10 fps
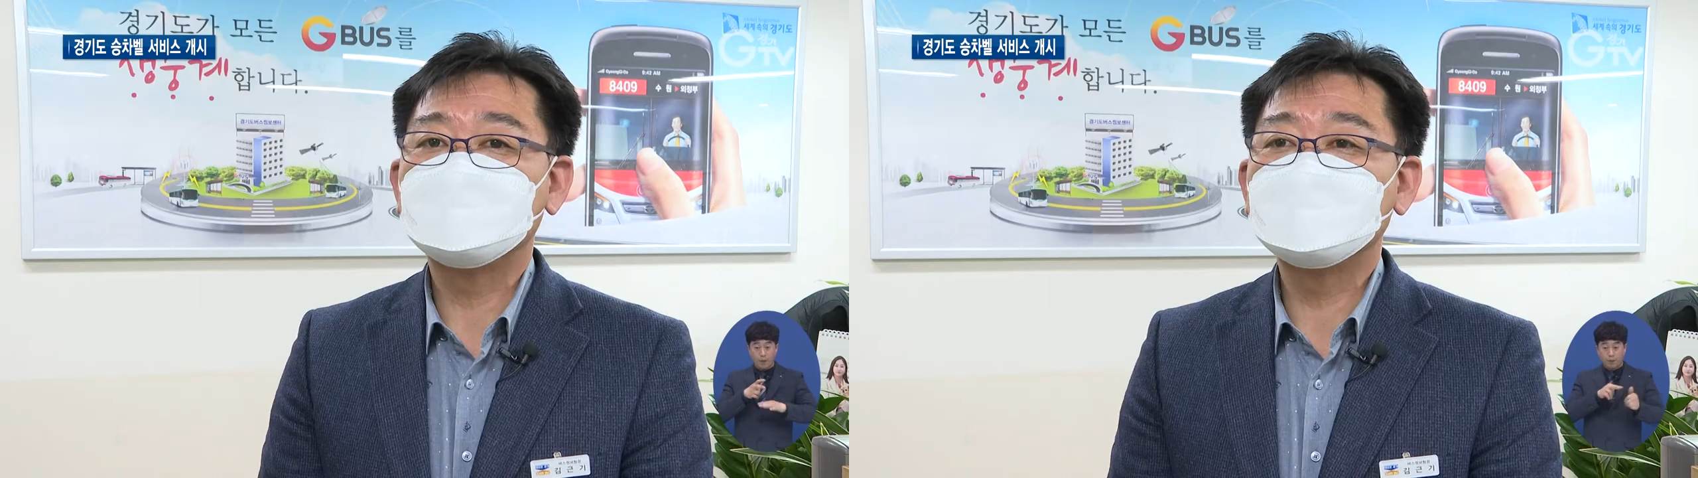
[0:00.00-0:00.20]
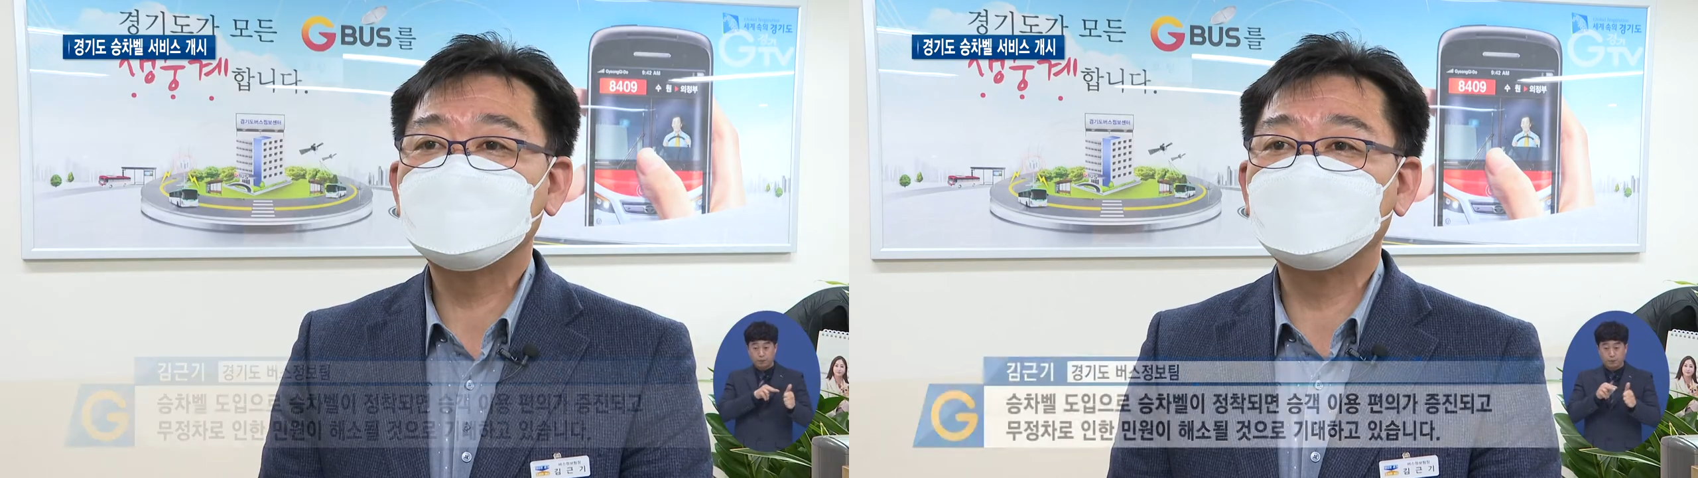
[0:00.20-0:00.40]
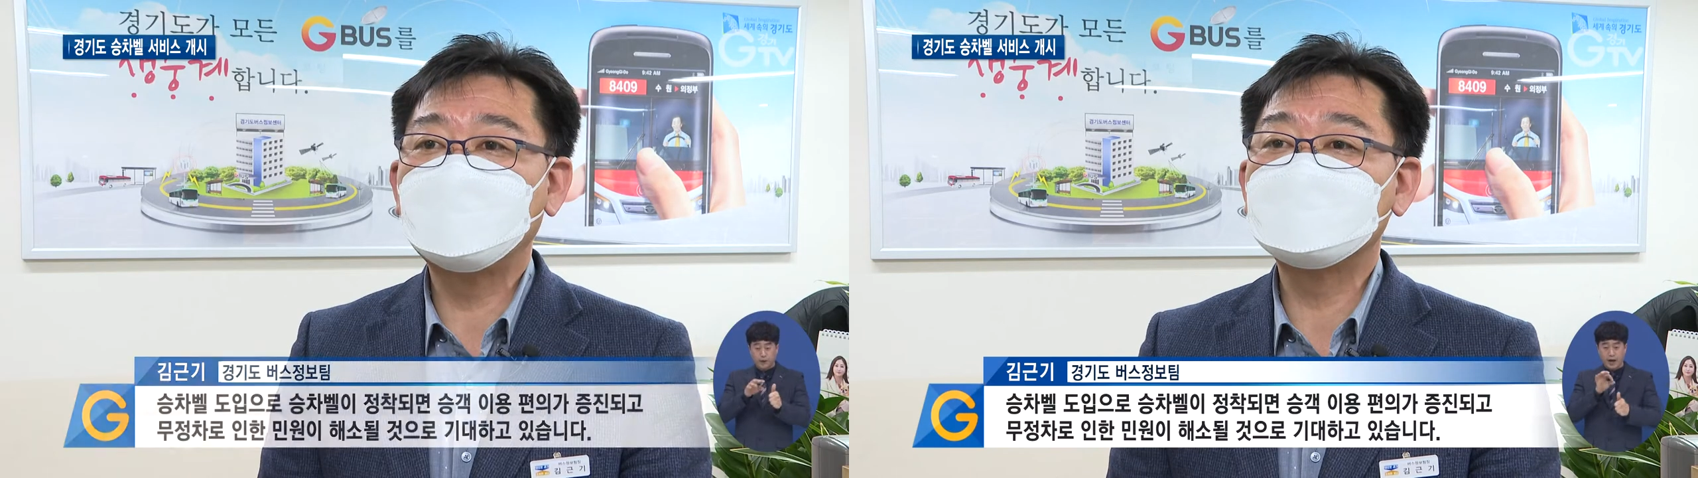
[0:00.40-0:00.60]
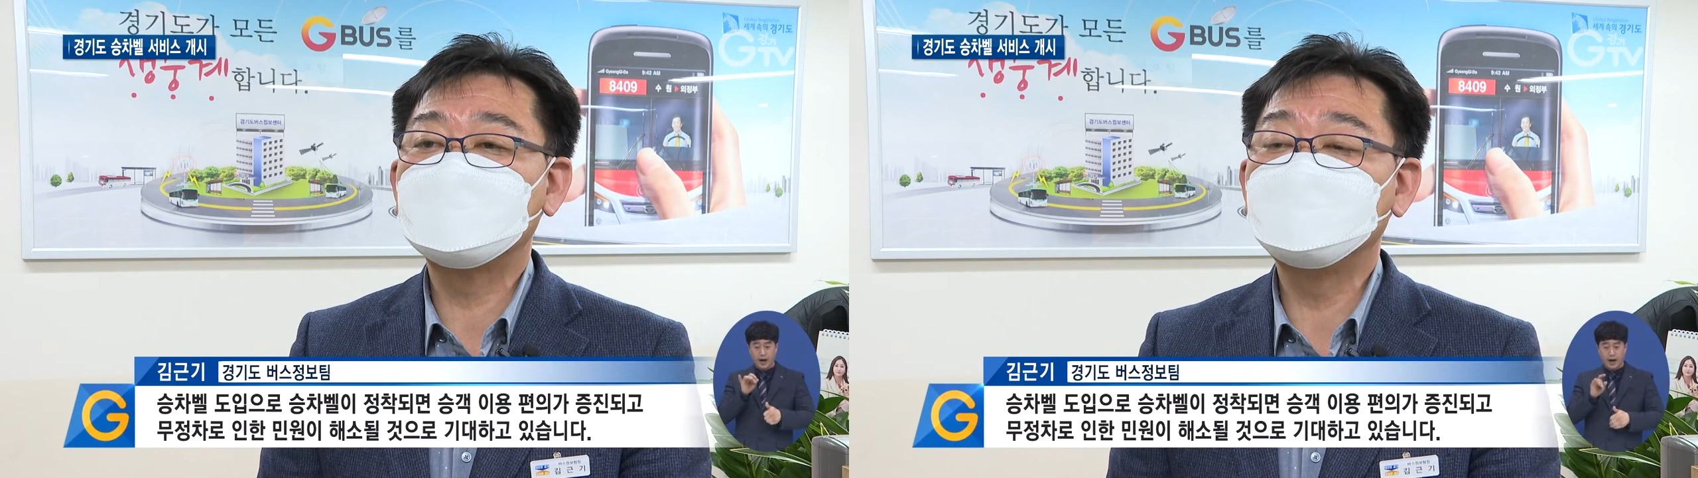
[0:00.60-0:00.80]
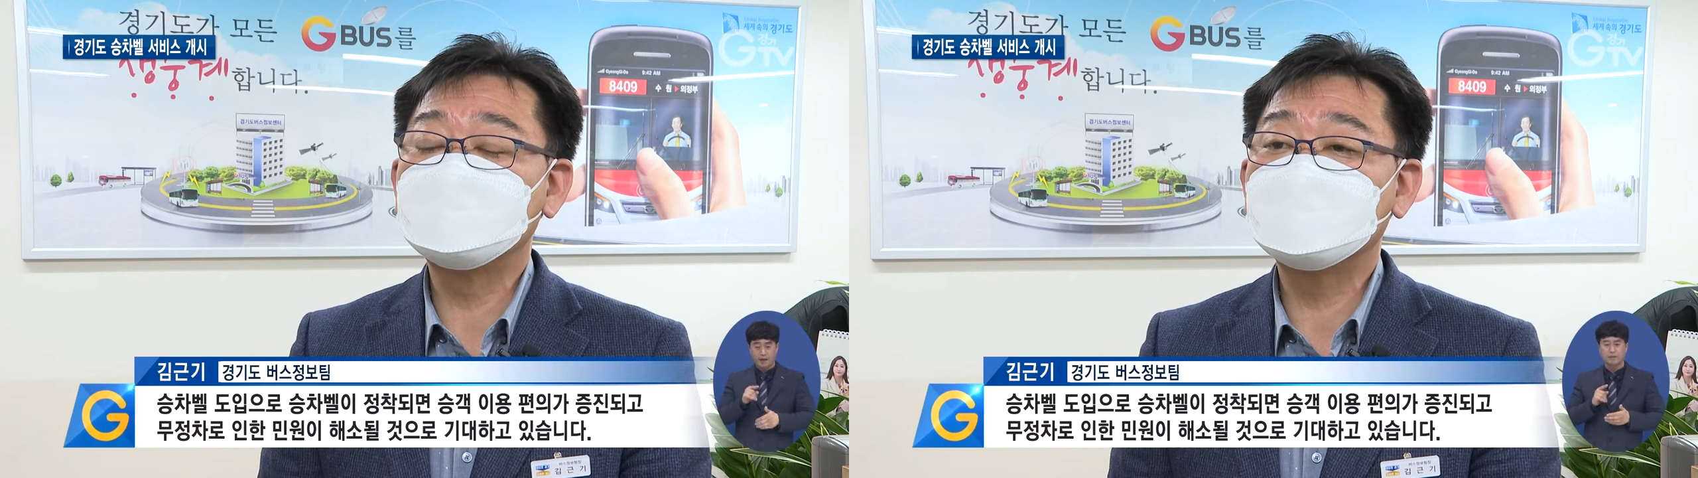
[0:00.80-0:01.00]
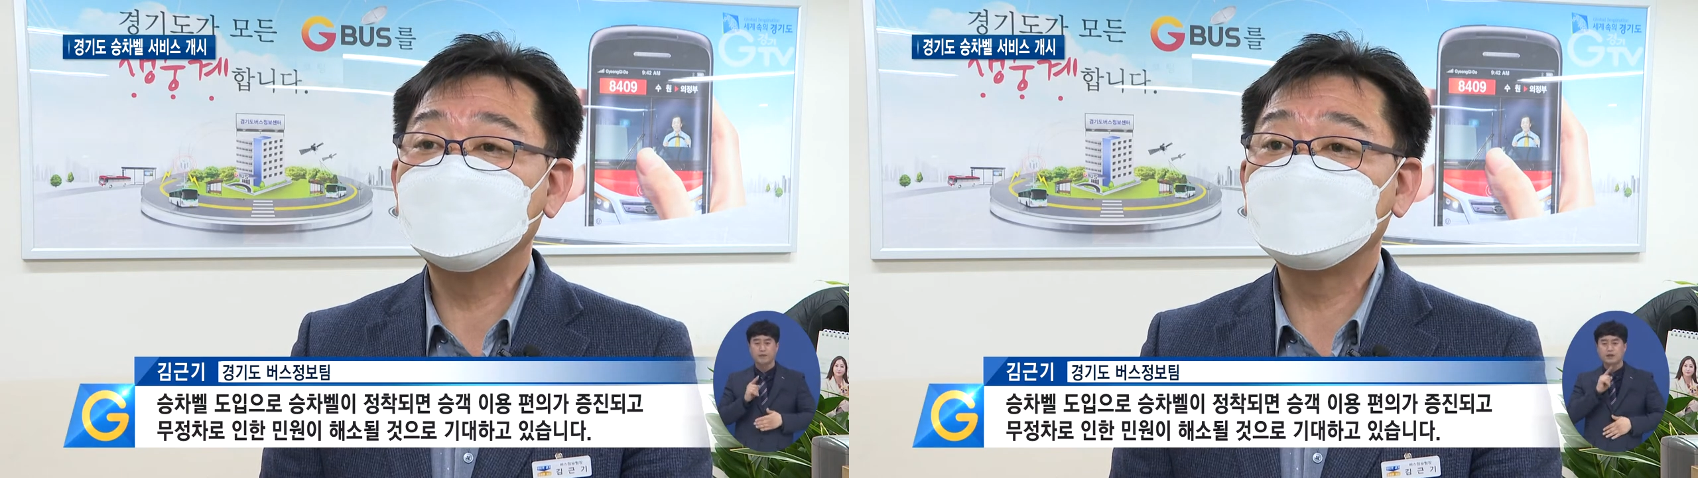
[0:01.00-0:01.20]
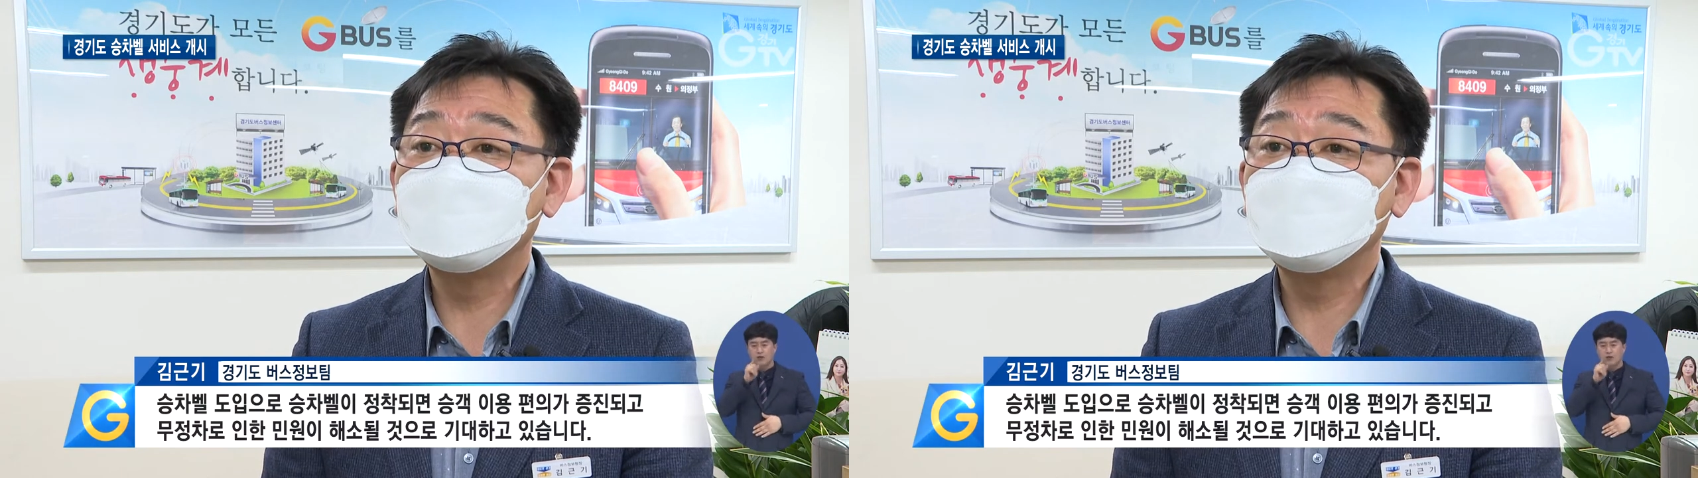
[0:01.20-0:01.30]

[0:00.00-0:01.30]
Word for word: 승차벨 서비스가